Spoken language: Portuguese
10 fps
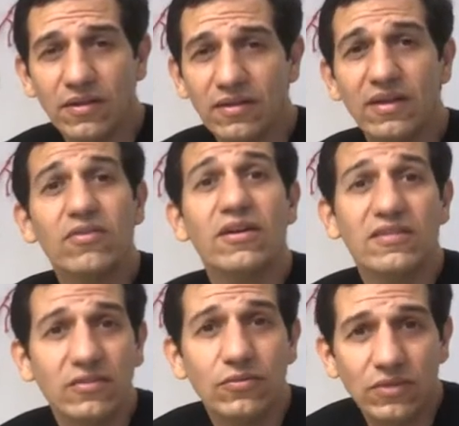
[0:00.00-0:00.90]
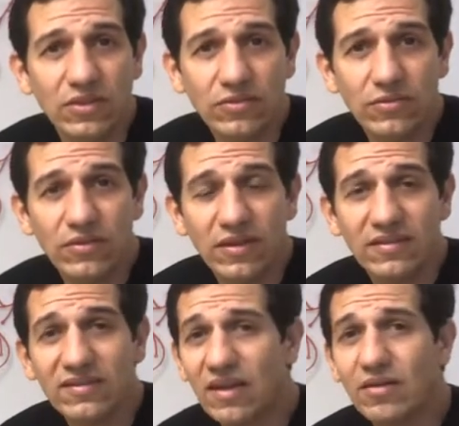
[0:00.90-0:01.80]
O que, que eu quero dizer com risco?
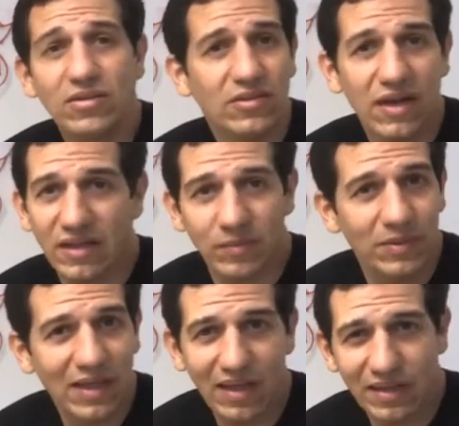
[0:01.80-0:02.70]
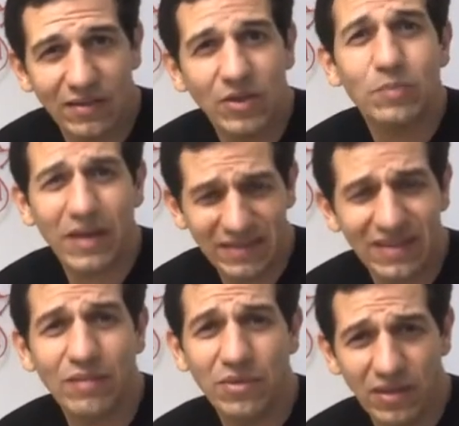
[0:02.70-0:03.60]
Você está numa estrada pedalando, que passa
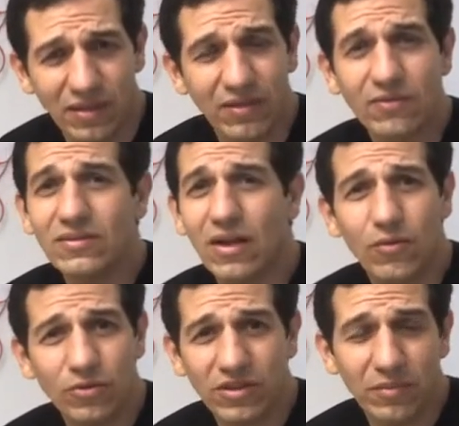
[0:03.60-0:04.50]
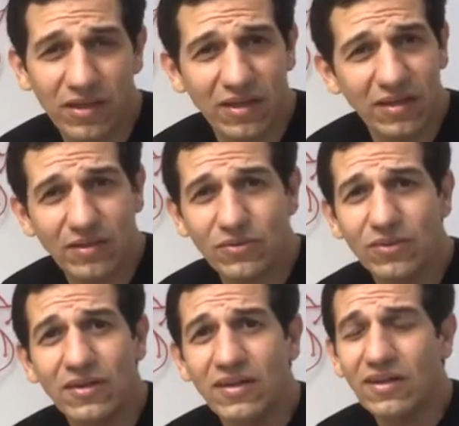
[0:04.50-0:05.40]
caminhão, está no acostamento,
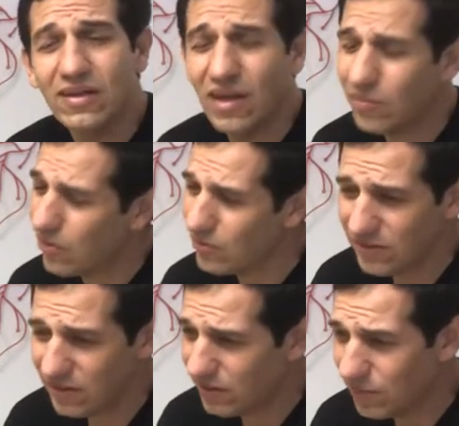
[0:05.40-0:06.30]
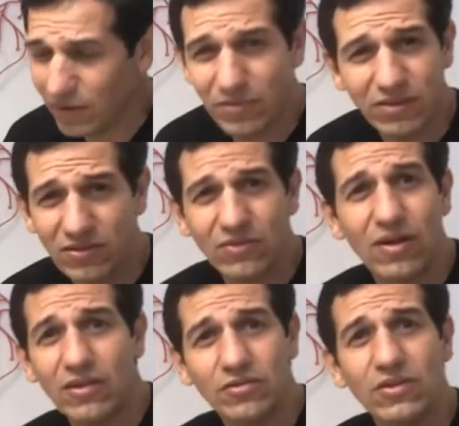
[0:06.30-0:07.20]
e é uma coisa que pelo menos eu
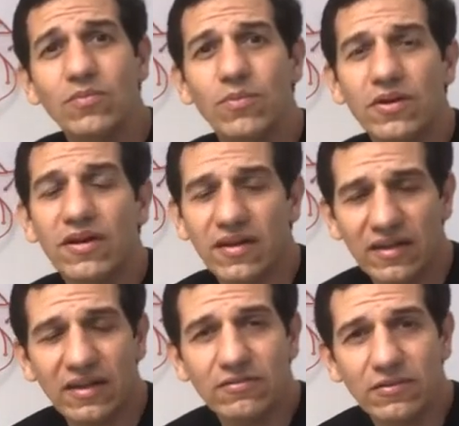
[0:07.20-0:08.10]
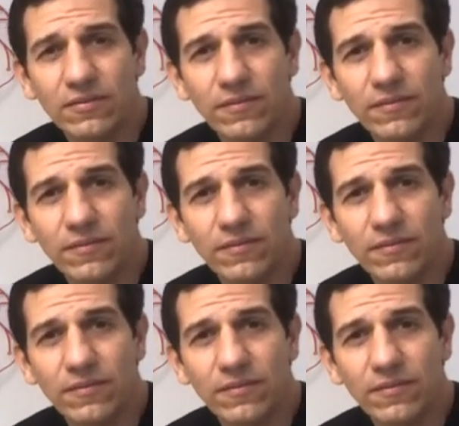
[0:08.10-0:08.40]
não acho nem um pouco agradável,